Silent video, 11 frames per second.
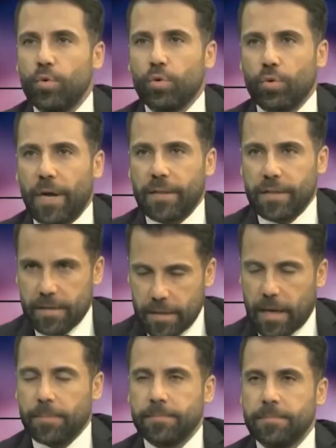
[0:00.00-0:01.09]
اموره تيسير يعني.
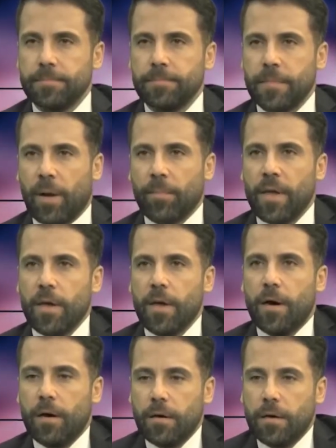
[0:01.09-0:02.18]
نعم، اموره نعم. نعم
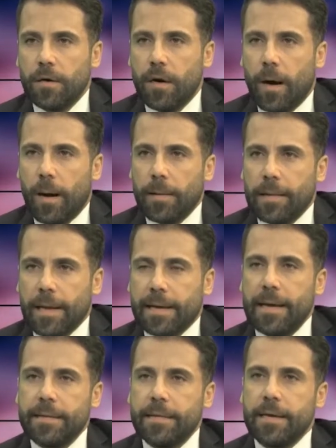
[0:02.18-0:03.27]
أه
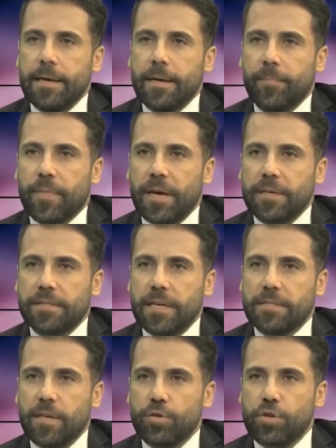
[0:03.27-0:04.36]
لكن آه،
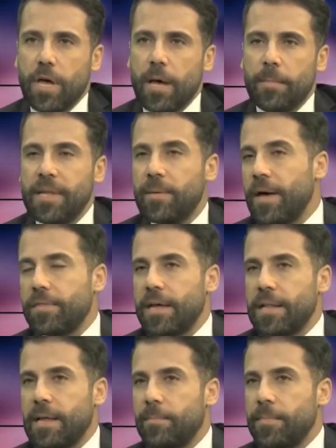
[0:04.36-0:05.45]
استاذ هشام
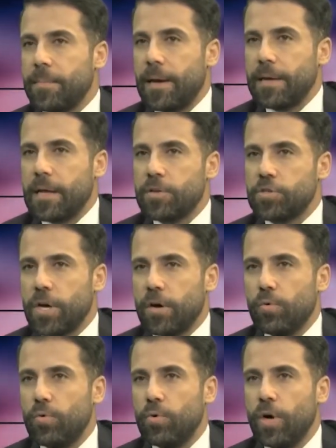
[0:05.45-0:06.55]
لماذا لم
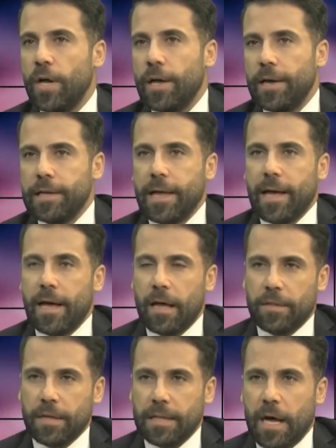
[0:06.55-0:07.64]
يلجأوا إلى
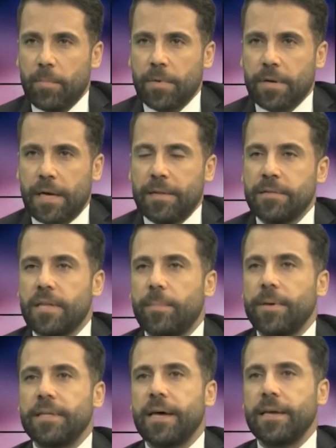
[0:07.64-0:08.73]
هذا الأمر عند
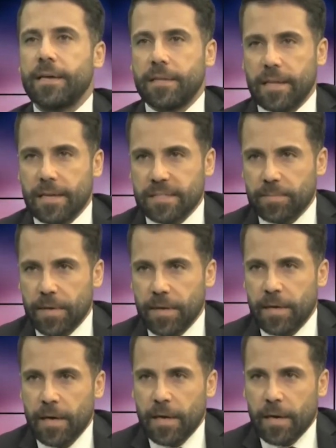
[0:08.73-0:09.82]
بداية الأزمة